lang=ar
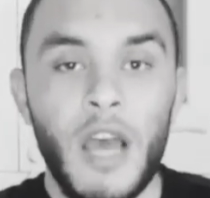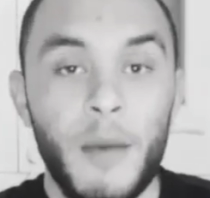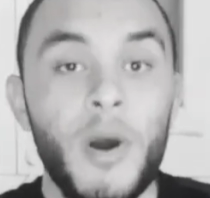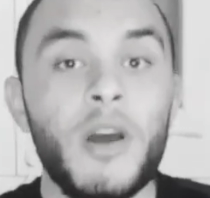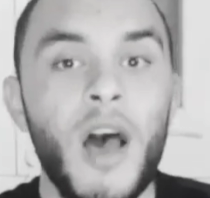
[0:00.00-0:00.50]

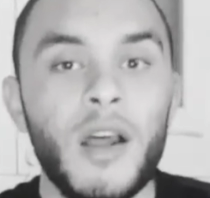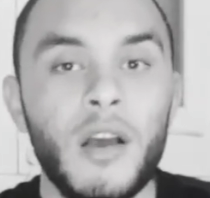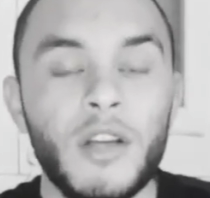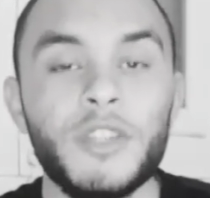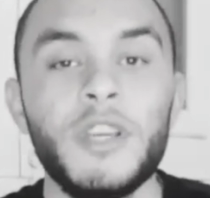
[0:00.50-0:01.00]
عباره عن
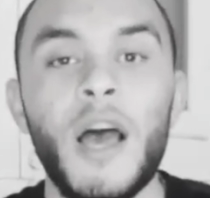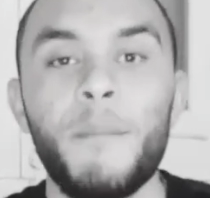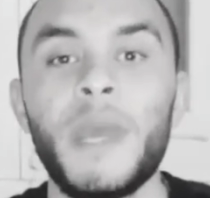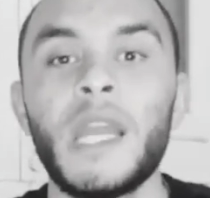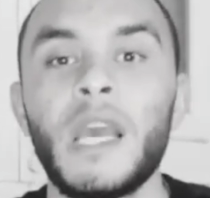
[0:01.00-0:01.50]
قطيع
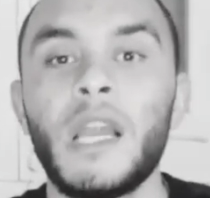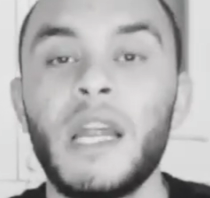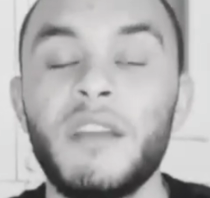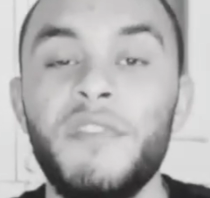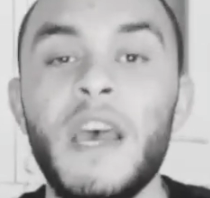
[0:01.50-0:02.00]
من
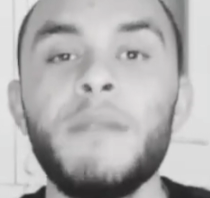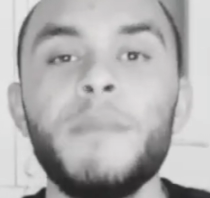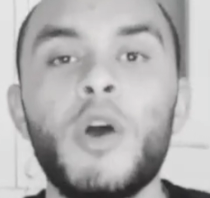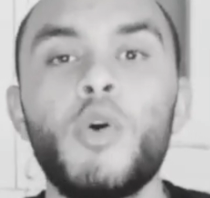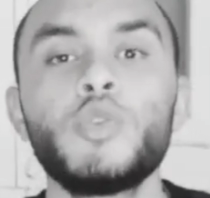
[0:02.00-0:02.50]
الخرفان
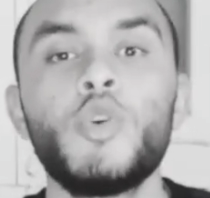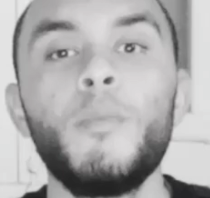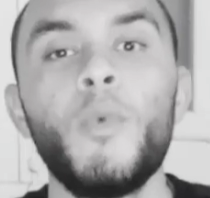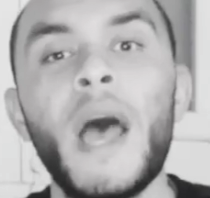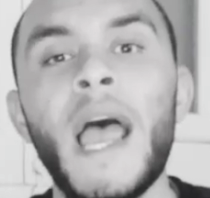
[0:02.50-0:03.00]

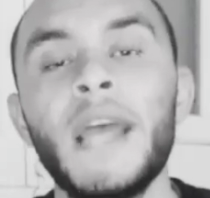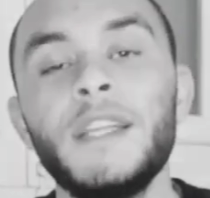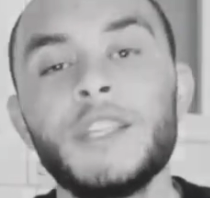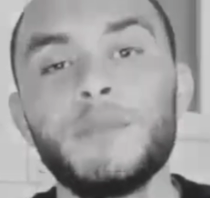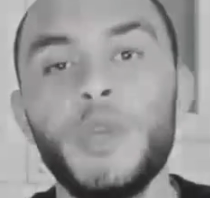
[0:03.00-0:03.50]
بيقودكم واحد
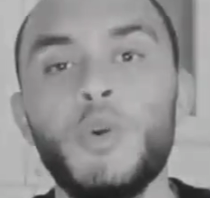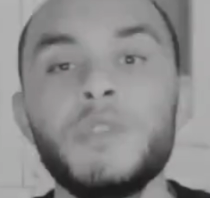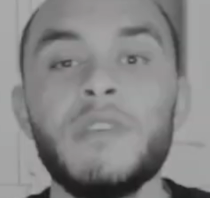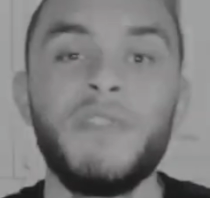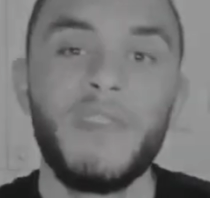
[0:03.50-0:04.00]
اسمه
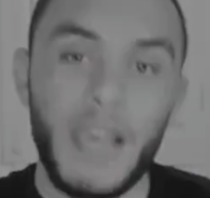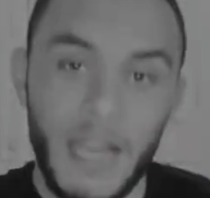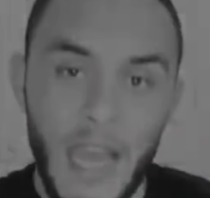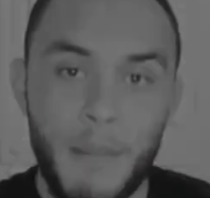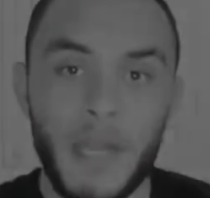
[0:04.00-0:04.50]
يوسف
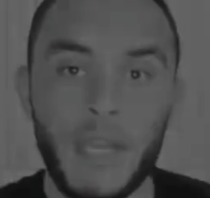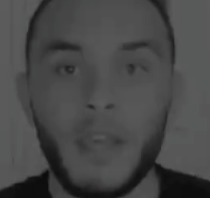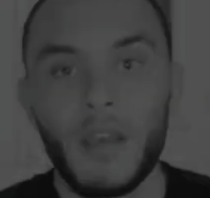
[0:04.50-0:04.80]
اليمني